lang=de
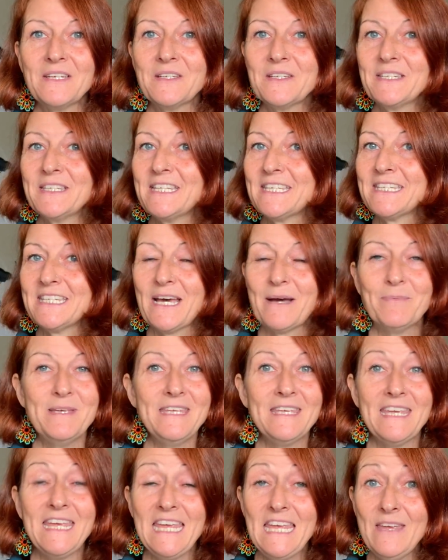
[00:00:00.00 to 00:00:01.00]
Und das habe
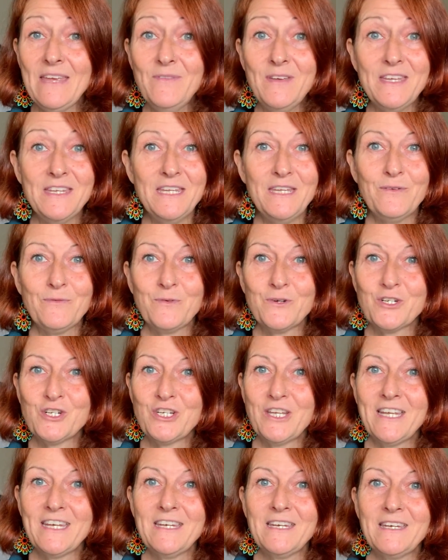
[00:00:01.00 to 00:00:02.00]
ich ewig nicht
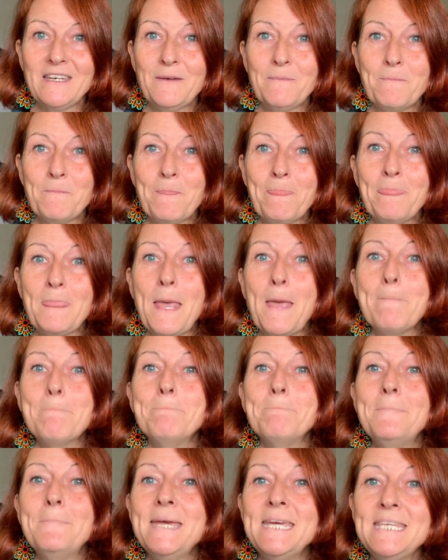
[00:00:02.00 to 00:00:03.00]
verstanden.
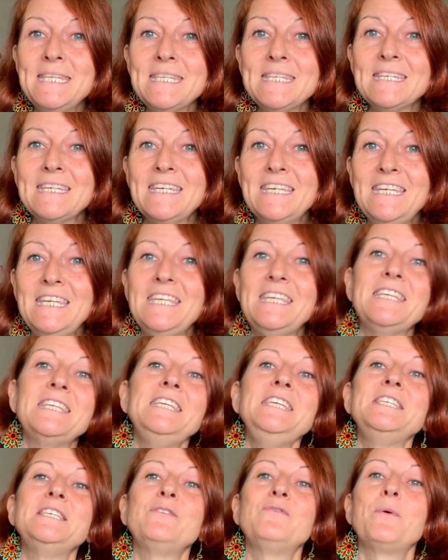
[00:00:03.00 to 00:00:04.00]
Bis ich
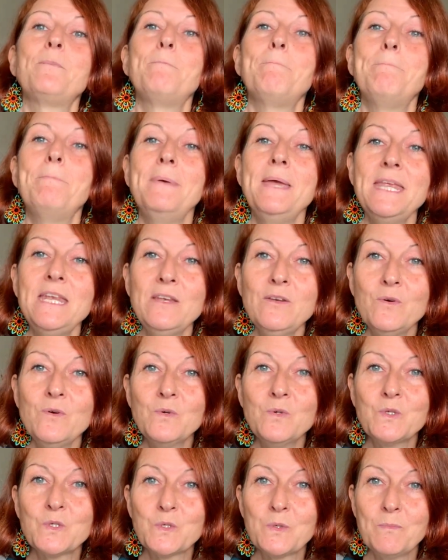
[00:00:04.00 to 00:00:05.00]
diese
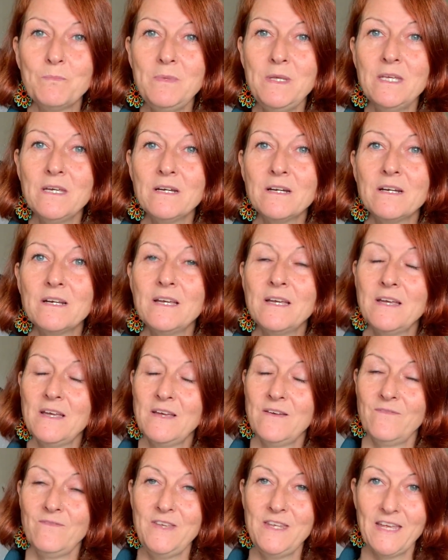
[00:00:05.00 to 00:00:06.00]
Verbindung zu mir
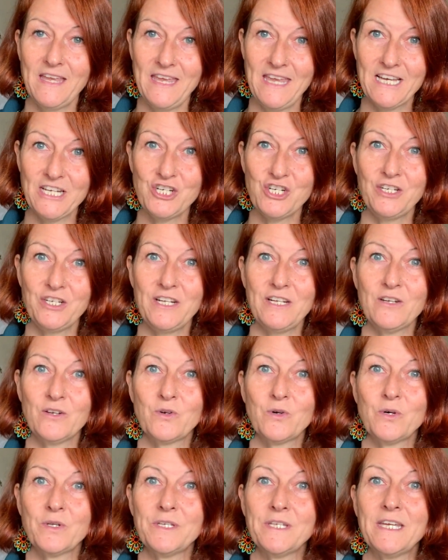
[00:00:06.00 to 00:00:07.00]
wiederherstellen
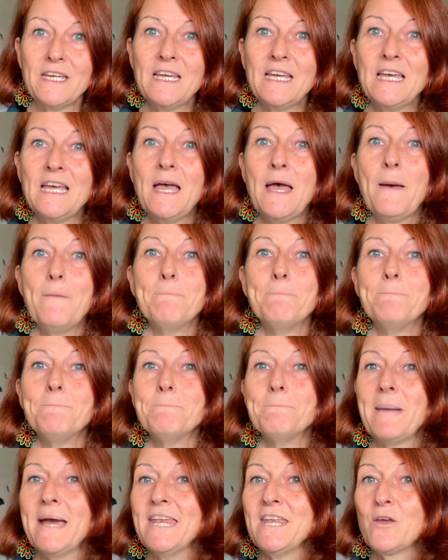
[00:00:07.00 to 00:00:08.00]
konnte.
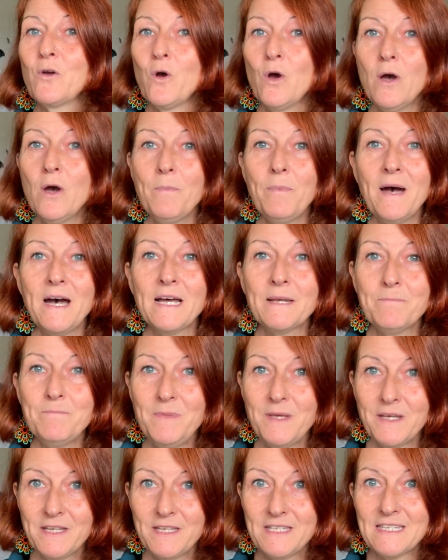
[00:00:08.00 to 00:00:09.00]
Mein Körper hat
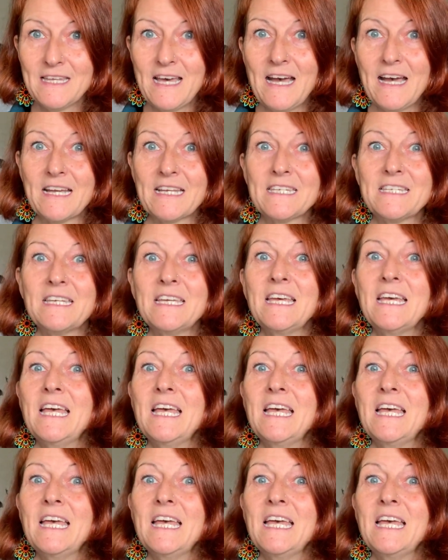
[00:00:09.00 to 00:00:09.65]
mir gesagt,